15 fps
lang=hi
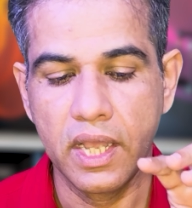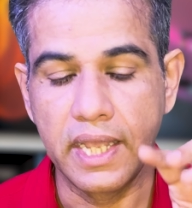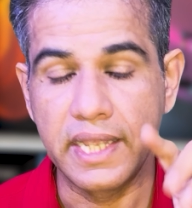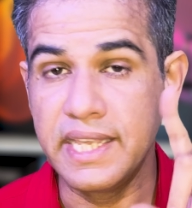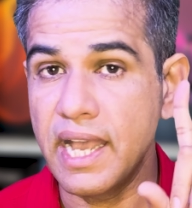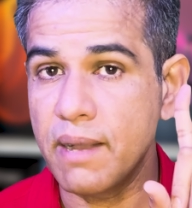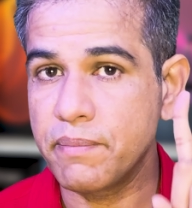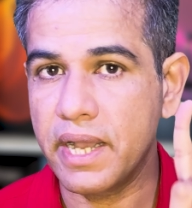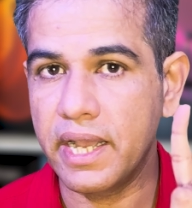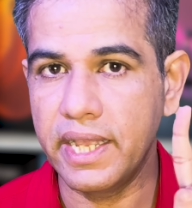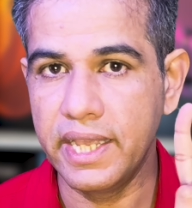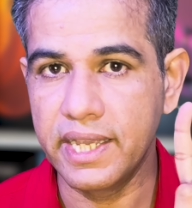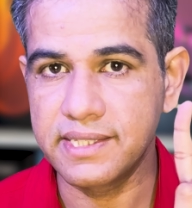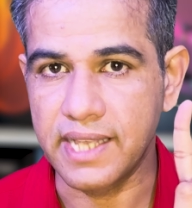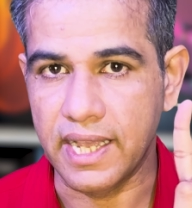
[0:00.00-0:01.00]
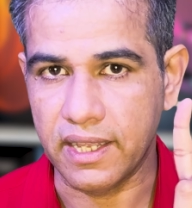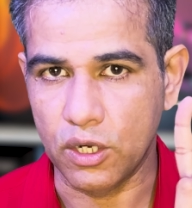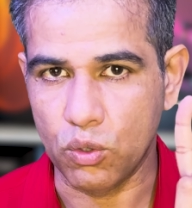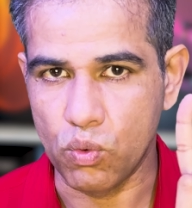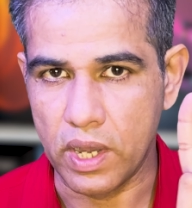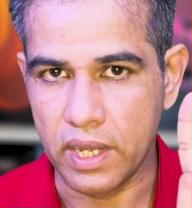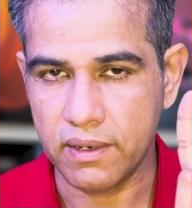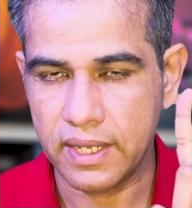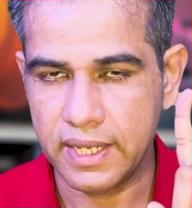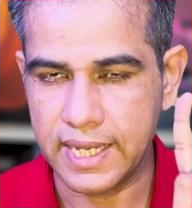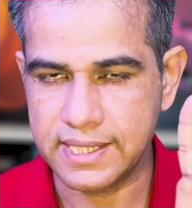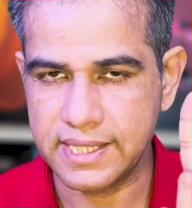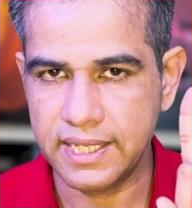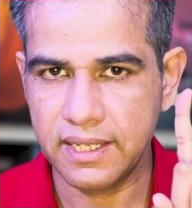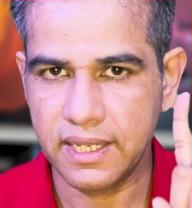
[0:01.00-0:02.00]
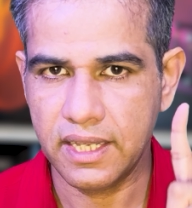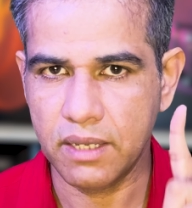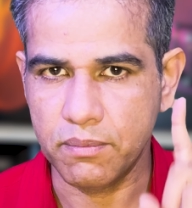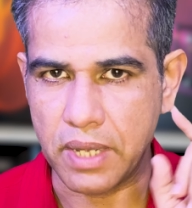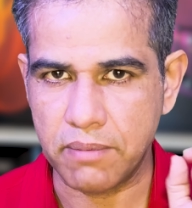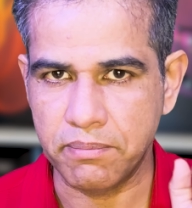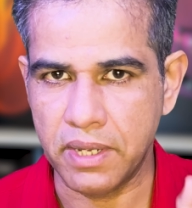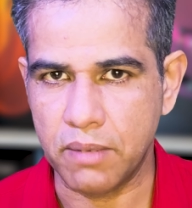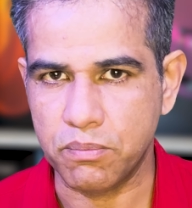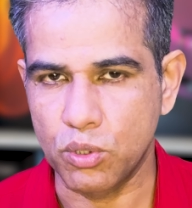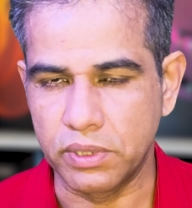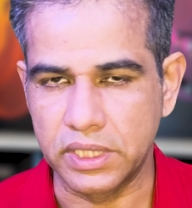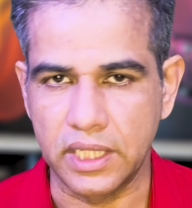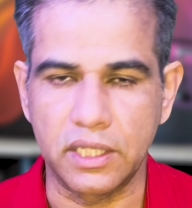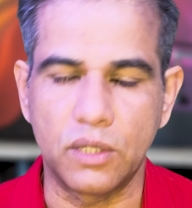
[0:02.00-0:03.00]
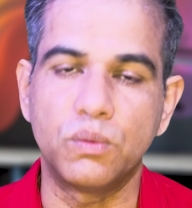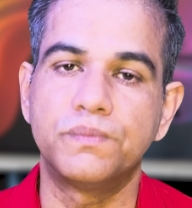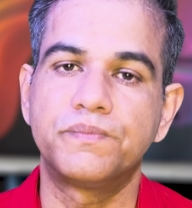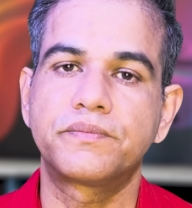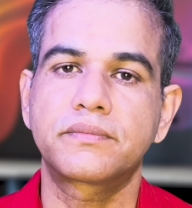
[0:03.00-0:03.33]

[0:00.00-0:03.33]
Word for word: ये आपका एक साइकिल हुआ कैसे एक बार मैं आपको बताता हूँ